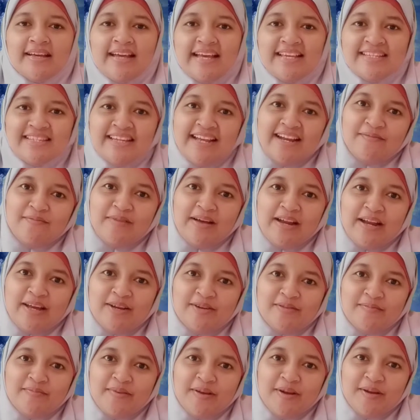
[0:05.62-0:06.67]

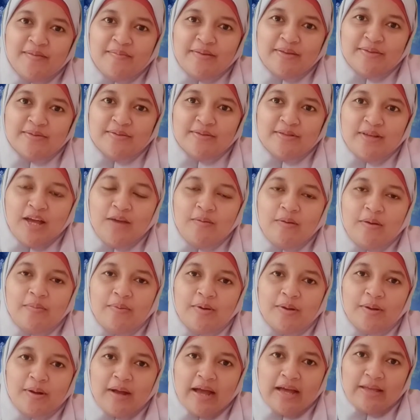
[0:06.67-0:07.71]
Assalamualaikum warahmatullahi
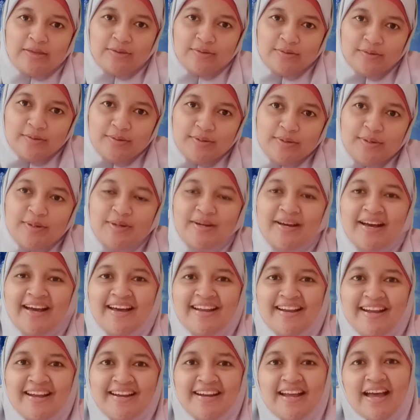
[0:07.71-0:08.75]
wabarakatuh
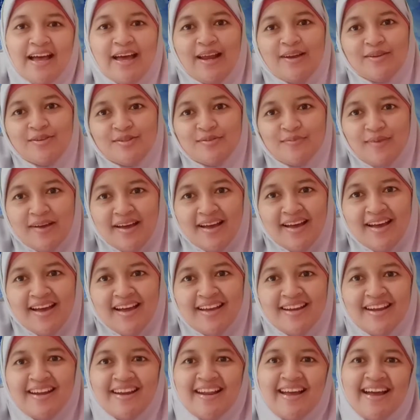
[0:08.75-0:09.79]
Anak-anak Aluswah,
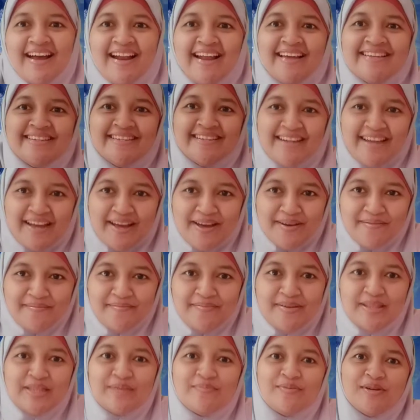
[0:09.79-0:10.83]
anak-anak kelas
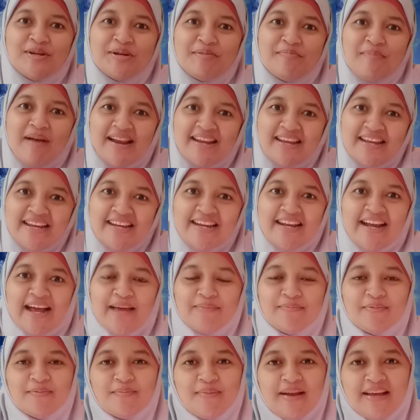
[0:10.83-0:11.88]
6 Bertemu kembali dengan
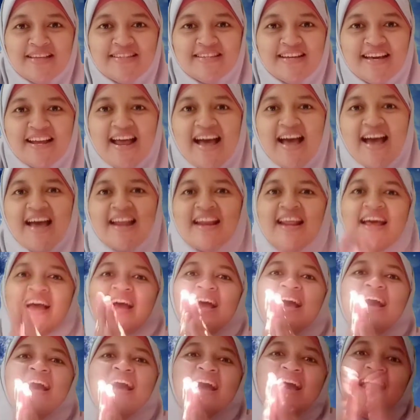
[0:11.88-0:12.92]
pembelajaran
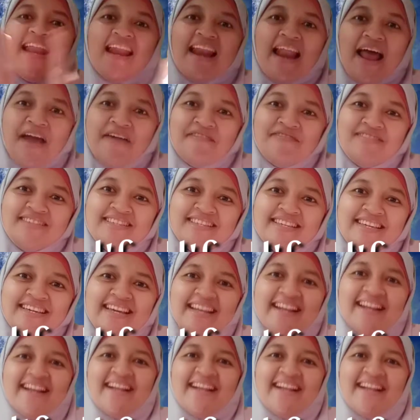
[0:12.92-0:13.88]
Life Skill